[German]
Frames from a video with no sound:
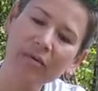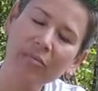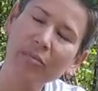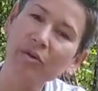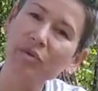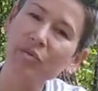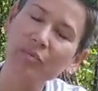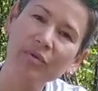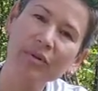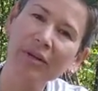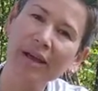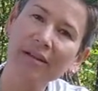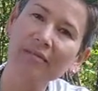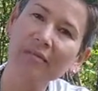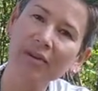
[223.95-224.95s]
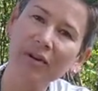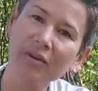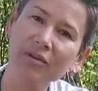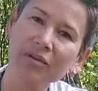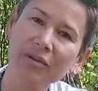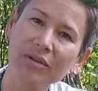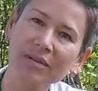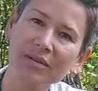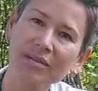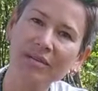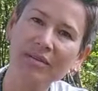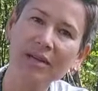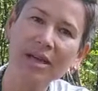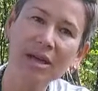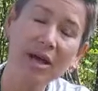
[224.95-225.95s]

und man spürt einfach auch schon diesen